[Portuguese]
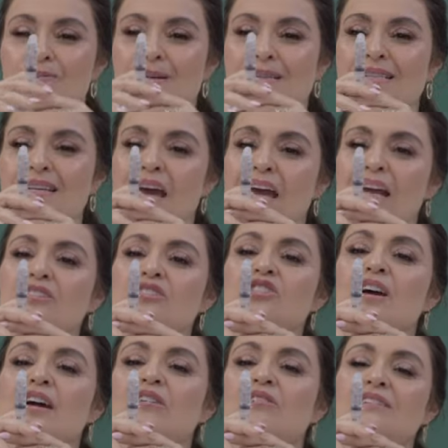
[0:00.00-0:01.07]

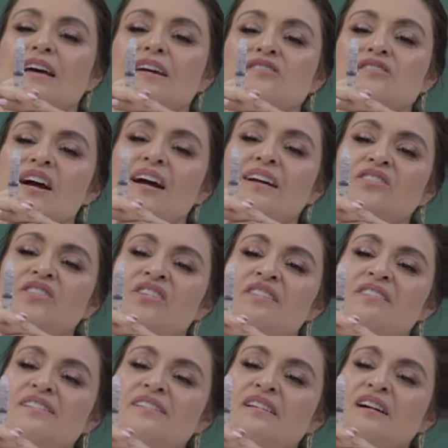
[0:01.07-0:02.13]
paciente. Aí eu testo, ai,
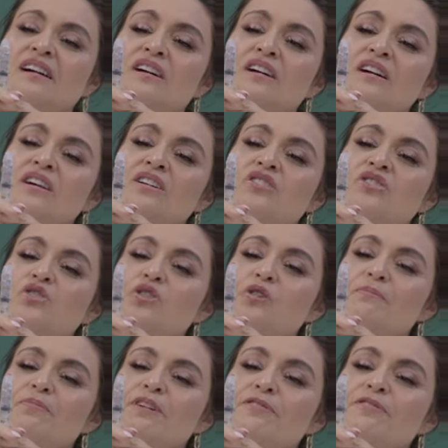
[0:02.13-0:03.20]
nossa,
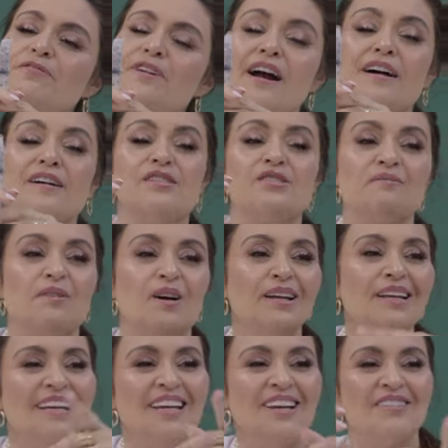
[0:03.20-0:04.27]
super fácil,
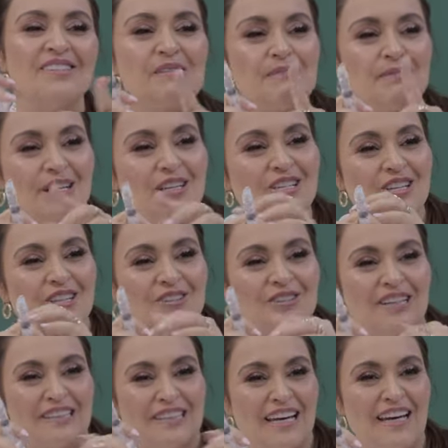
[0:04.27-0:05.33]
molinho esse
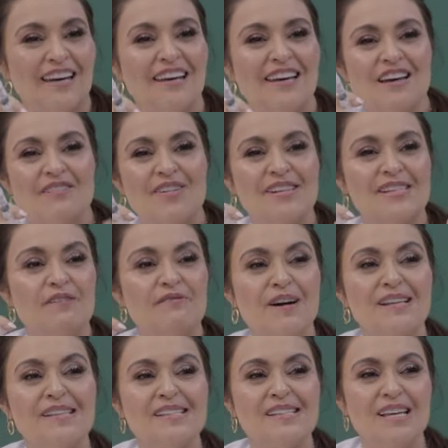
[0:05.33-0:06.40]
preenchedor, né? Vai ser
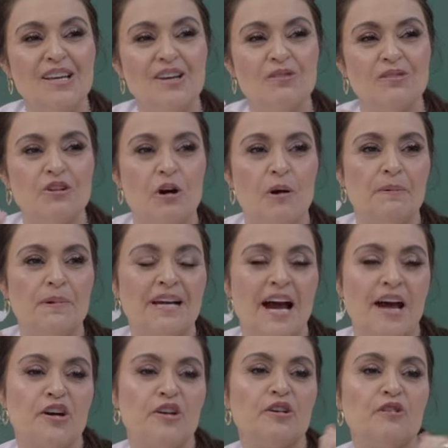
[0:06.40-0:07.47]
facinho de eu
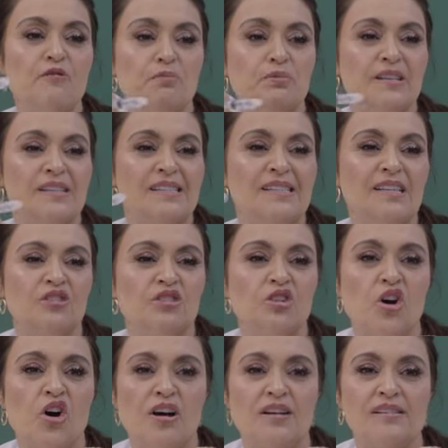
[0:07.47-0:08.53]
aplicar. E a hora que eu vou pro tecido,
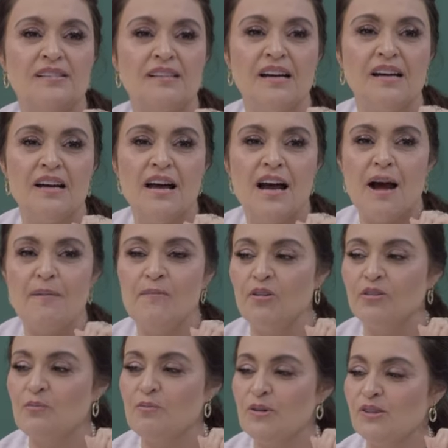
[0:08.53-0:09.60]
nossa, a
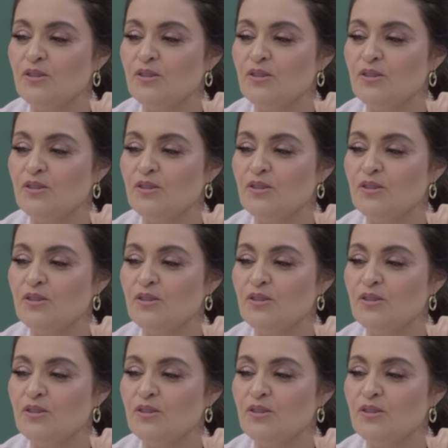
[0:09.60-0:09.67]
mão do